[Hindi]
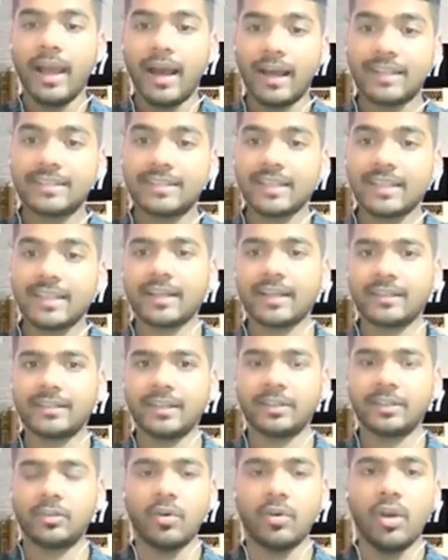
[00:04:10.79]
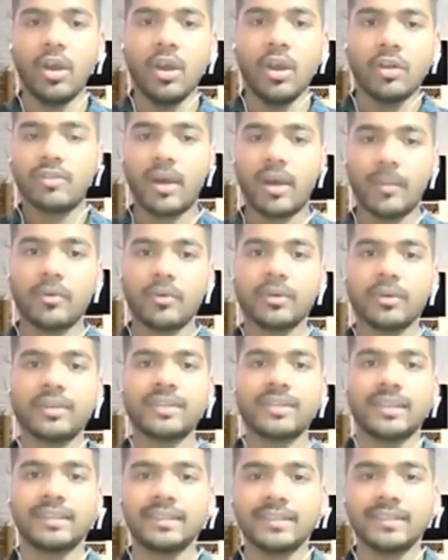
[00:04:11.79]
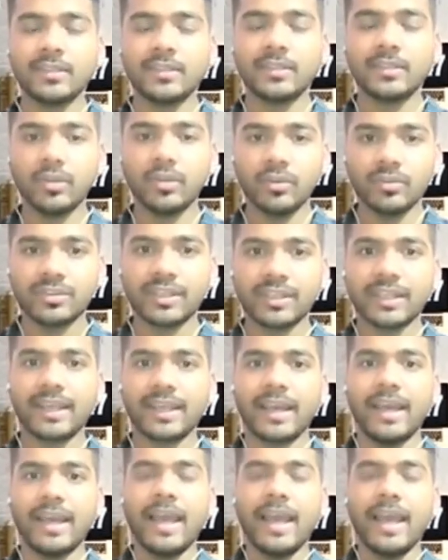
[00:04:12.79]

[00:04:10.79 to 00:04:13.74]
अच्छा कर सकते हो तो आप लोग इस सजेशन को यूज करके